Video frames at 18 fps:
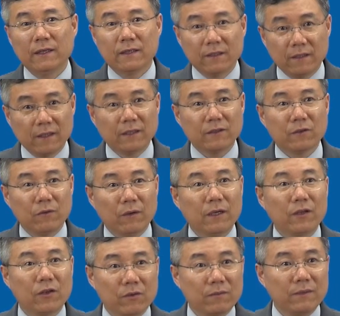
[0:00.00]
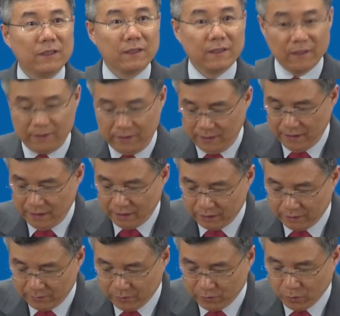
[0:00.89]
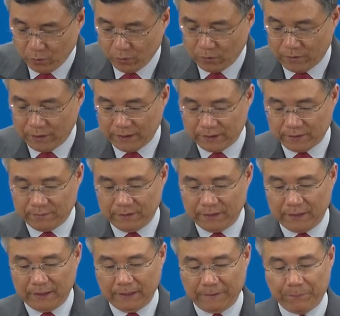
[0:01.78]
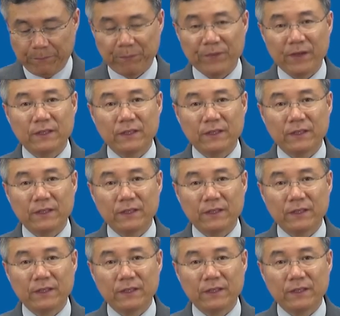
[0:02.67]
그렇게 저와 여러분이 일단 이해하시면 좋을 것 같습니다.